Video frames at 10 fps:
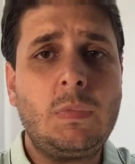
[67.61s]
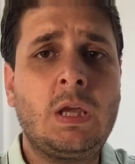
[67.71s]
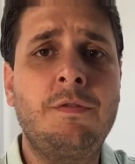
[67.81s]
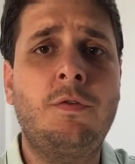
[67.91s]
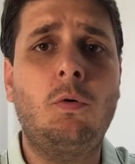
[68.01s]

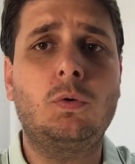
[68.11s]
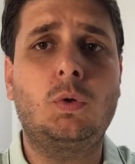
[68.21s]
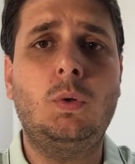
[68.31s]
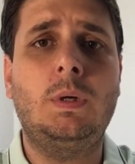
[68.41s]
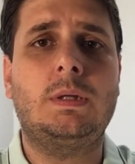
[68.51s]
que
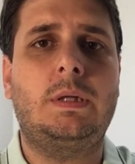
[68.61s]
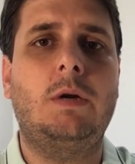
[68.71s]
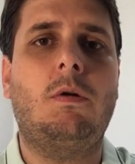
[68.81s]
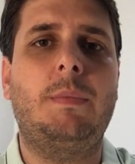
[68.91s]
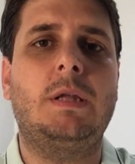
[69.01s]
voltou a ter
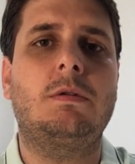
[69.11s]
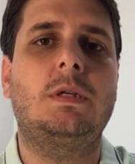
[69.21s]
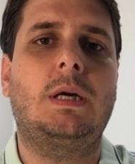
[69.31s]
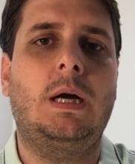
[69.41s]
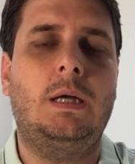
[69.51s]
um aumento
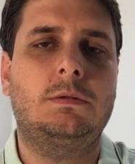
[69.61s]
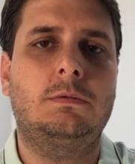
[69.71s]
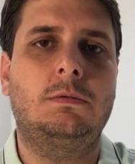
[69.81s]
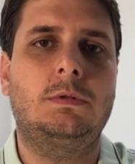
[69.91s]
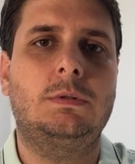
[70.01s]
de casos
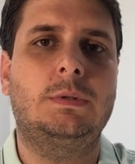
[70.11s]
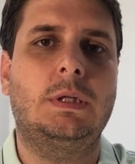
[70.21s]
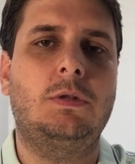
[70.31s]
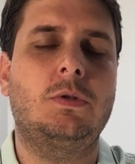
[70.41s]
no último ano,